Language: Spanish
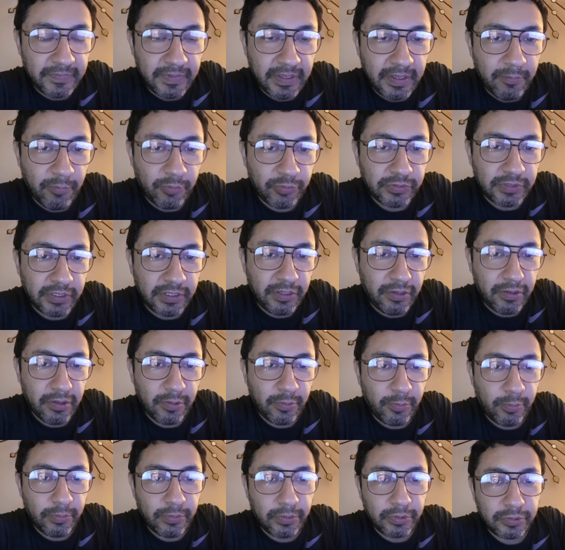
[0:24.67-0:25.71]
Hemos tenido
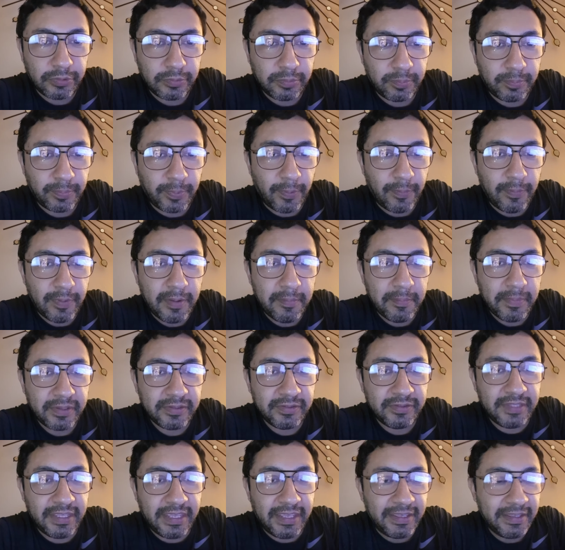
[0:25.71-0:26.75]
algunos
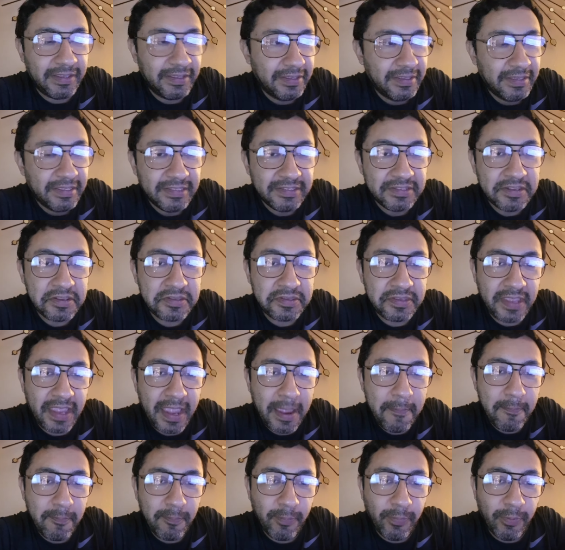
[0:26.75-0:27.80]
problemas de
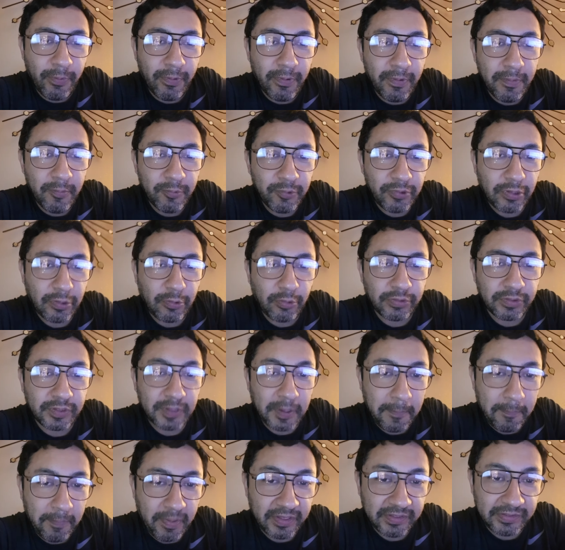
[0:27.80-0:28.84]
tiempo, muchas cosas
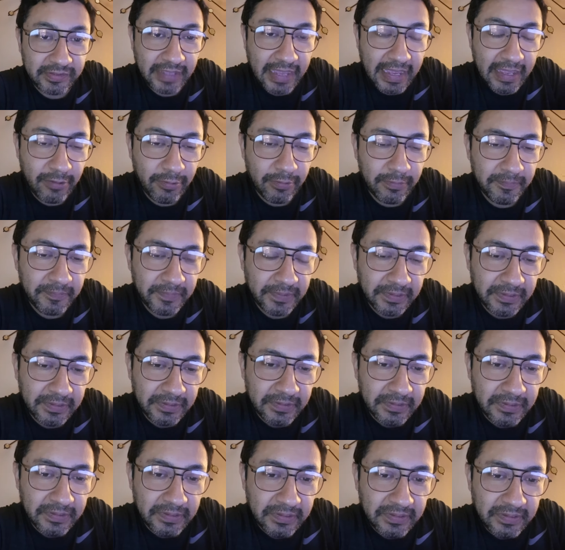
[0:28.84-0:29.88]
han pasado
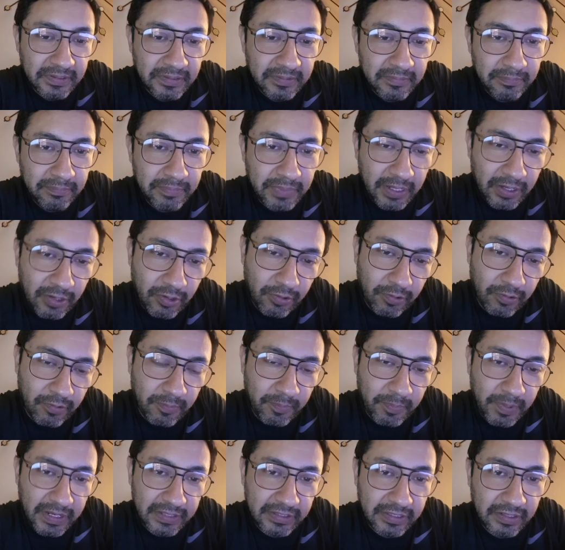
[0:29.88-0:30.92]
pero
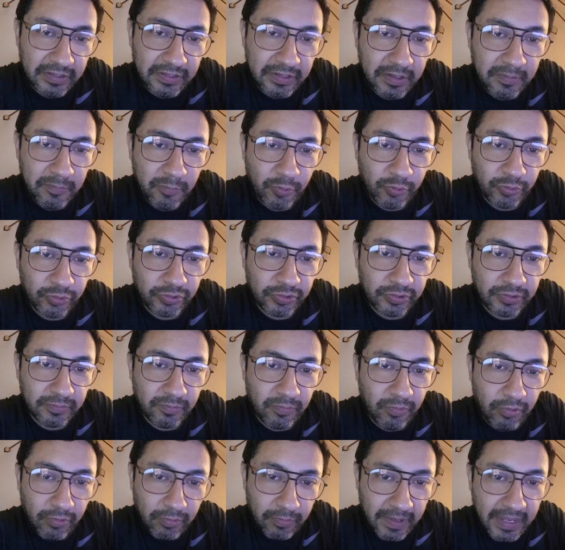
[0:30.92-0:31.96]
pretendemos
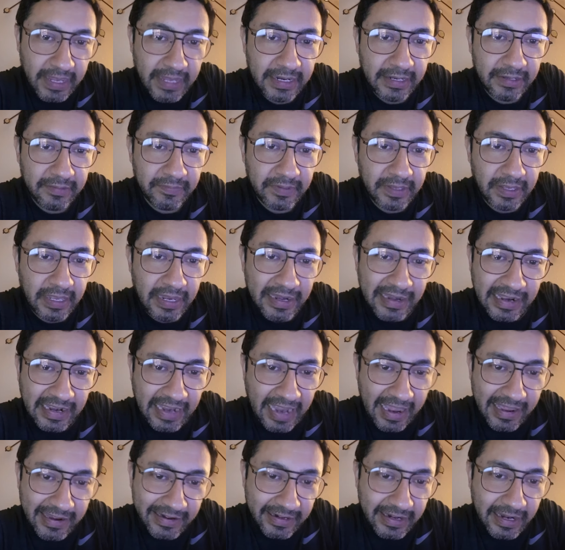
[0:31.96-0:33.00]
volver a la
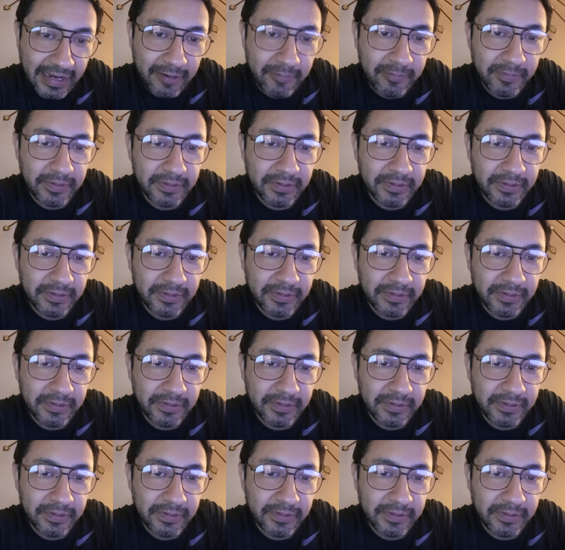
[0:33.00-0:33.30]
carga.